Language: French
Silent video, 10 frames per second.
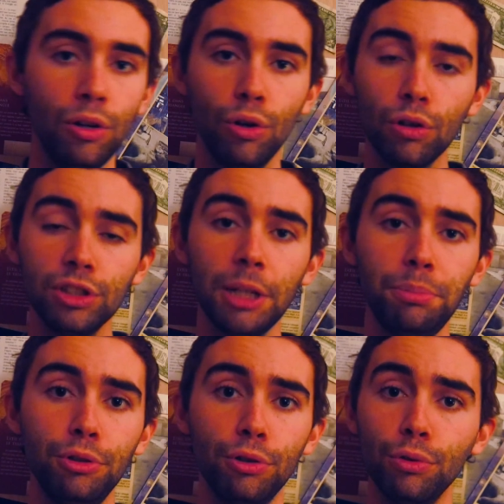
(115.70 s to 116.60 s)
Le
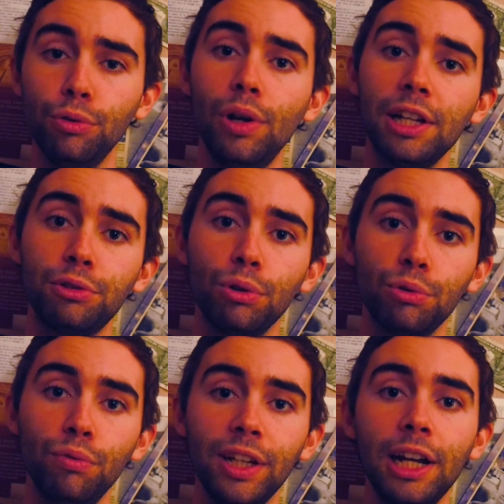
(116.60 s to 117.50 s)
concept de delà se
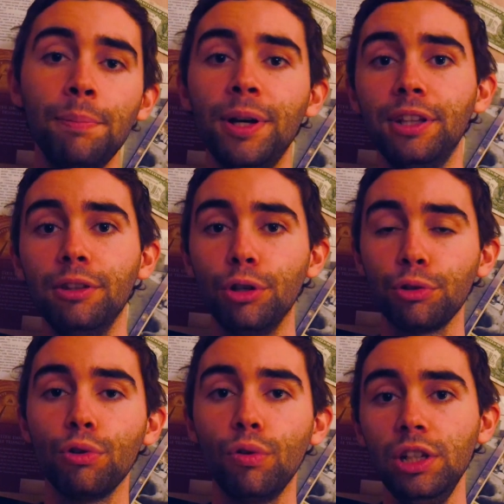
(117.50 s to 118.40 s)
retrouve également dans
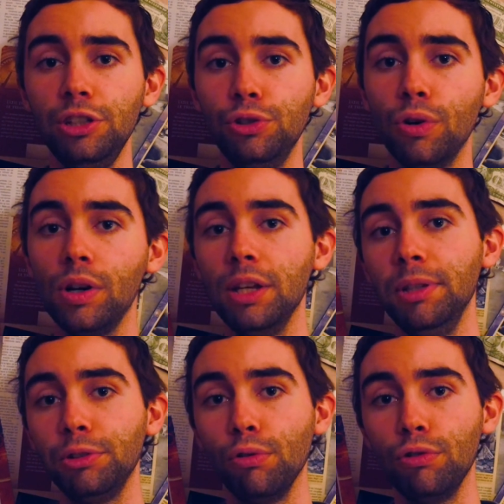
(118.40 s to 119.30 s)
d'autres religions et
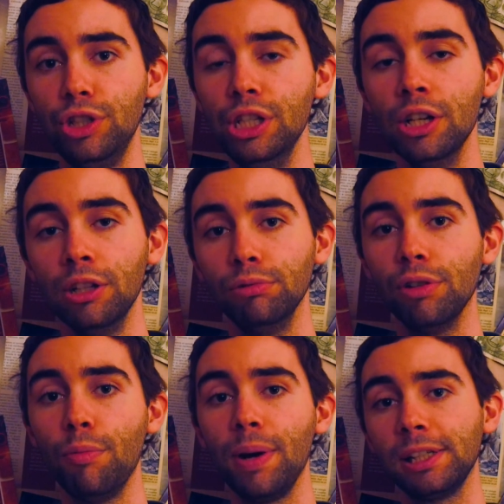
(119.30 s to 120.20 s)
mythologies. Nous
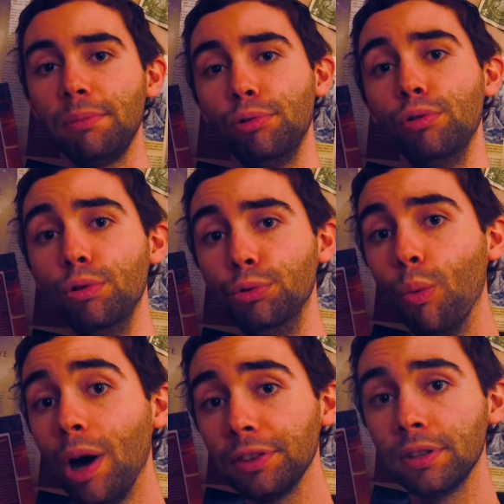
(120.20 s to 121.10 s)
avons par exemple le
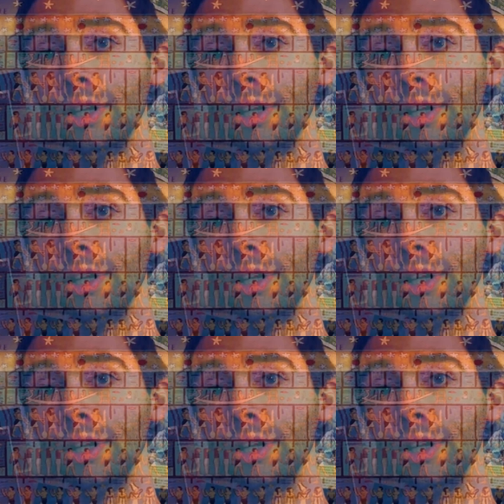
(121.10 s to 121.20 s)
Douat,